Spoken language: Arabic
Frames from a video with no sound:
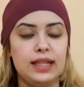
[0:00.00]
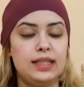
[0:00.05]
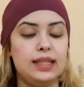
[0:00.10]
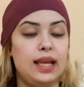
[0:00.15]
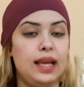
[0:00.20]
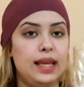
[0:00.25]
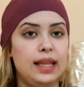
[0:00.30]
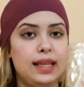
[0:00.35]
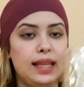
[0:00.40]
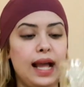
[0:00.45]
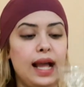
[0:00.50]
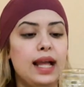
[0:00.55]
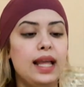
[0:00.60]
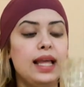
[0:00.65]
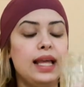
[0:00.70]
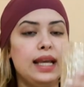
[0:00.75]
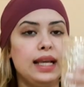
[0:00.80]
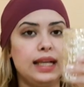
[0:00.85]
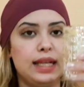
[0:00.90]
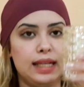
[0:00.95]
اتاي لا
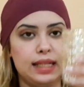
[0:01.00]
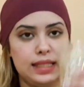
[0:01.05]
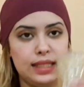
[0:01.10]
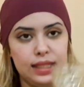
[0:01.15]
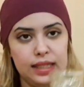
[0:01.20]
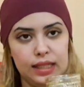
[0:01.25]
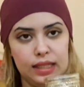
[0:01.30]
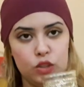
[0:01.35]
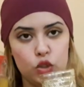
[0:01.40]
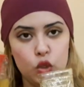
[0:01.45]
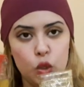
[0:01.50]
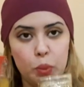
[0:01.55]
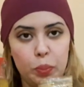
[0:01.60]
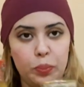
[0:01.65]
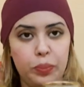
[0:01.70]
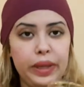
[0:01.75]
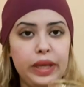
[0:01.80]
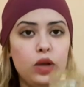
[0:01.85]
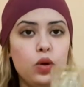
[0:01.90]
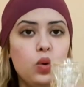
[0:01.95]

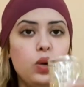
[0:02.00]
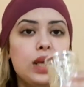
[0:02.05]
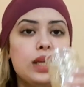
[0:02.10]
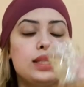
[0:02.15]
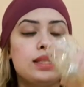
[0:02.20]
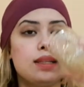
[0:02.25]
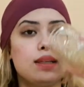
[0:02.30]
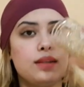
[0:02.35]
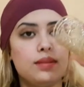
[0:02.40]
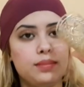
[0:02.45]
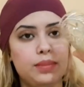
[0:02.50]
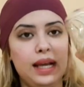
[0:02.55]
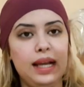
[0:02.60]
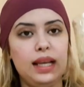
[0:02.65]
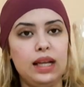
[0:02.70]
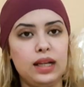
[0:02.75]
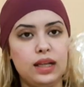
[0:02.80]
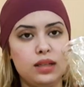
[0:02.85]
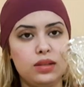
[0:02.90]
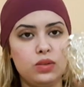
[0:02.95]
كتكبي وكت
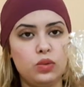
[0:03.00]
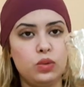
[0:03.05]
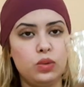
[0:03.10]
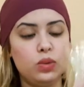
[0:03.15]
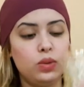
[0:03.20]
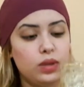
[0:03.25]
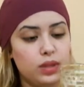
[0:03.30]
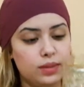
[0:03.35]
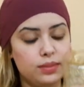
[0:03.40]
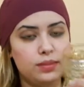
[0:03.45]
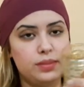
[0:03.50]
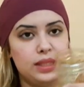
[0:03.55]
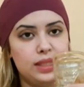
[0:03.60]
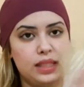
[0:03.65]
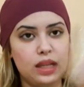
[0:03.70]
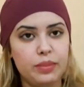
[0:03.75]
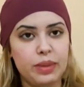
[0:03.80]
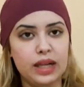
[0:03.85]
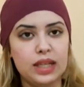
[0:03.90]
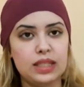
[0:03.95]
بحال كنقولوا
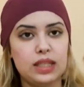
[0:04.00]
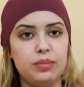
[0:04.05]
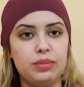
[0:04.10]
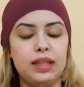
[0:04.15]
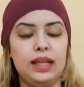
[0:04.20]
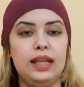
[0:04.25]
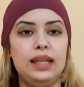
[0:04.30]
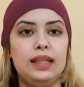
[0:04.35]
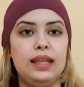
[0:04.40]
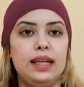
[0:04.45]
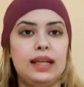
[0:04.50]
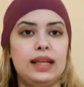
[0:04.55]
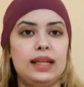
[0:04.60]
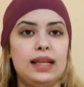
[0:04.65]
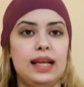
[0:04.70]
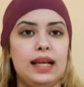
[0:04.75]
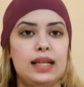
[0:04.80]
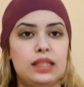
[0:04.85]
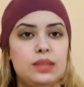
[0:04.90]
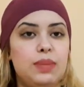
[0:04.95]
بالزربه كتهبطي على داك
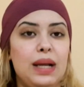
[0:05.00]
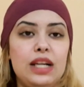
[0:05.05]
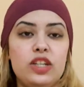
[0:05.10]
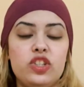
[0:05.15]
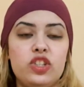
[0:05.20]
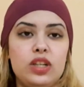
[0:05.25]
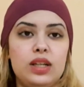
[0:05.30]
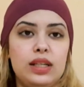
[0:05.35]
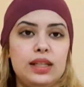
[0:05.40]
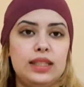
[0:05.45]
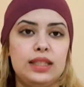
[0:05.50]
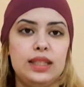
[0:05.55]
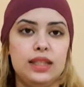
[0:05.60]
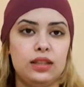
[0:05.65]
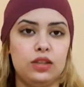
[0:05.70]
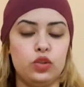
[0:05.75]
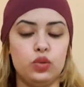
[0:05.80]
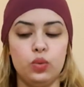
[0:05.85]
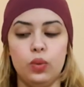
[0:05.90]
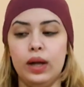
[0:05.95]
الكاس بحال الشكل ديال
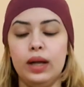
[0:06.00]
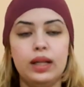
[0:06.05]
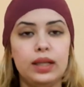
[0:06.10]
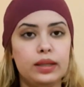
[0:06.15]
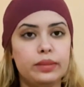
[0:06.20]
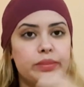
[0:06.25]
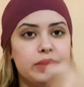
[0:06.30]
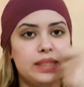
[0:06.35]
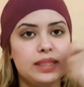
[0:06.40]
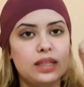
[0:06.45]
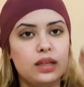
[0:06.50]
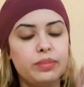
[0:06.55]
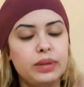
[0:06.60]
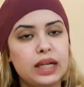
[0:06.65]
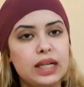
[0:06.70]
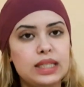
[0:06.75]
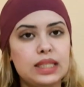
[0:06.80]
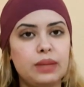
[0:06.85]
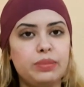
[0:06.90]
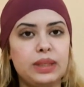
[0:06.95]
الضوء بالزربه
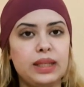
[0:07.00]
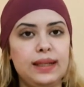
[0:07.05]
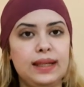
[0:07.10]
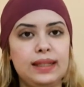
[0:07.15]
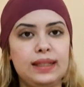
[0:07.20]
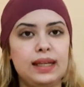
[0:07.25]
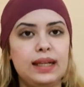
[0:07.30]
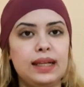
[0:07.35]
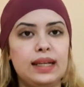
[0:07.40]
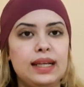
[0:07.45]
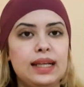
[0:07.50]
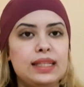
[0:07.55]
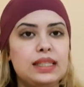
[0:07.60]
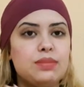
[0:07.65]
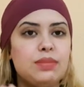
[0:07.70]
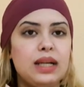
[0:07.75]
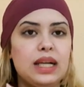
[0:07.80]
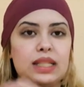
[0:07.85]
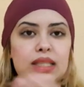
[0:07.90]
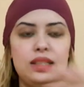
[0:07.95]
كتهبطي على داك
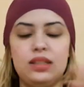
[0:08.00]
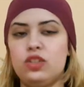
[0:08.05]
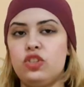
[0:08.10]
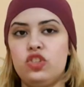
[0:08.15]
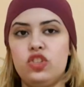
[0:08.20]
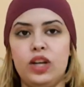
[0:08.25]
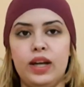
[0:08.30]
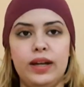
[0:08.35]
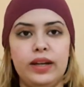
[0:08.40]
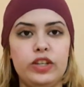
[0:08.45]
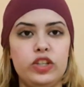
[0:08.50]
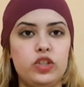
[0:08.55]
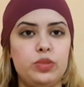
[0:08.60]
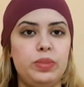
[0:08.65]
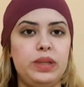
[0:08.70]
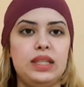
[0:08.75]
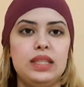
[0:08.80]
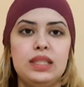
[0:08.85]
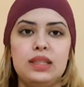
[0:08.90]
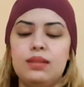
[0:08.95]
الكاس ما
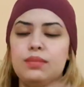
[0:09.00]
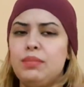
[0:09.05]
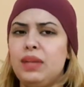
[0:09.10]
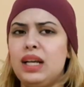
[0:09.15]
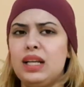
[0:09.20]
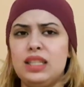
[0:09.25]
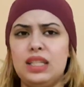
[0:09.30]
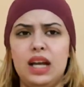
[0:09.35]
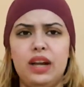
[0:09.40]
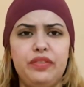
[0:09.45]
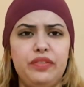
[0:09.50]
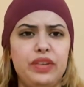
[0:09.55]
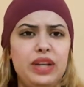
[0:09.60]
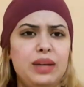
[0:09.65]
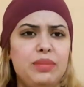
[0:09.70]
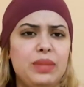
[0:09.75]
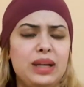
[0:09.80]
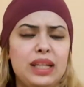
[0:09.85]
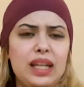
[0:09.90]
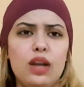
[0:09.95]
كتشعريش به ما
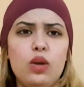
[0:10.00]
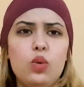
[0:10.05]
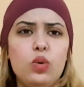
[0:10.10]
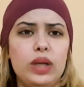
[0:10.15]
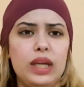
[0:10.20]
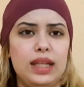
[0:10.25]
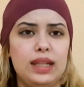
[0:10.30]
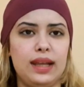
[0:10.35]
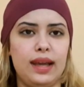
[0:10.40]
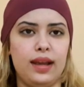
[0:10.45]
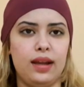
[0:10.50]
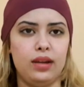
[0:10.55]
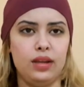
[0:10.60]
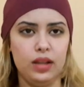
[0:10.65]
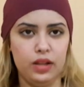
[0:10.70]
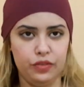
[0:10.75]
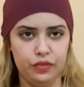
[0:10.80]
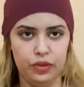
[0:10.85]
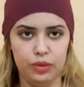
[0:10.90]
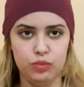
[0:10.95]
كتعرفي مذاقو كي داير
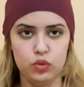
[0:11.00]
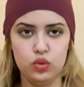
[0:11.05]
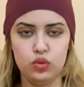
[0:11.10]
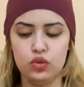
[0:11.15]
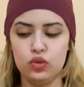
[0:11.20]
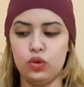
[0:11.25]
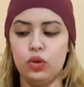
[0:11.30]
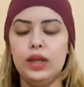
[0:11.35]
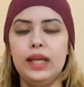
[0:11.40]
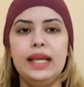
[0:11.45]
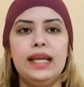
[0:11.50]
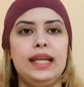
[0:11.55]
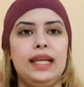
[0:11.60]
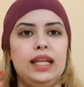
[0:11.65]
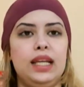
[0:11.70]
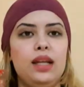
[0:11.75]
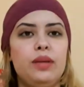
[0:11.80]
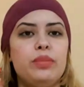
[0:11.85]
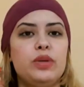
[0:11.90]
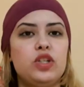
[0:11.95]
فهمتوا شنو
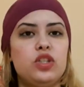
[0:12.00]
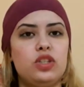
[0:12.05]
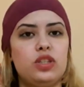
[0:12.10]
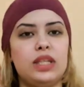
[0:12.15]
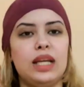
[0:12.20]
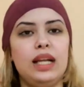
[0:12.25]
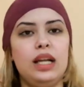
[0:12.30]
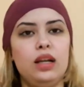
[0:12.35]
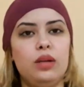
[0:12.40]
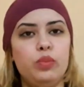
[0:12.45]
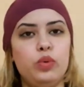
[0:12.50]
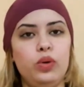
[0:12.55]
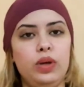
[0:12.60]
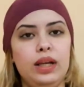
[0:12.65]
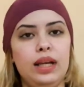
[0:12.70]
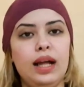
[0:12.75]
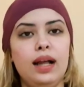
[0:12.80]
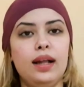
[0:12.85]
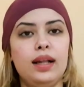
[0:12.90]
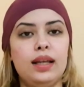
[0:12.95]
يعني باش تغلبوا
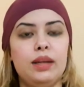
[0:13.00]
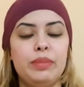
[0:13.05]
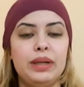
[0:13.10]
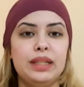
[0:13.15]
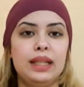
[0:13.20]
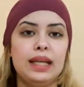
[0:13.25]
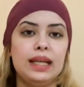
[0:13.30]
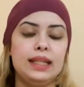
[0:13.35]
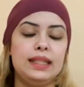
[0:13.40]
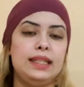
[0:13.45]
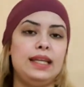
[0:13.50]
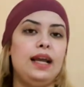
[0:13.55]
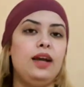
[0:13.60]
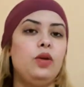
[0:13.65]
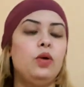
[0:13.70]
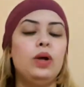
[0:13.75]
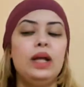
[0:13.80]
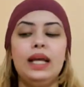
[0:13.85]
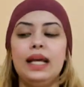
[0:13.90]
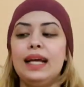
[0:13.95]
على المذاق
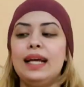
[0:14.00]
ديالو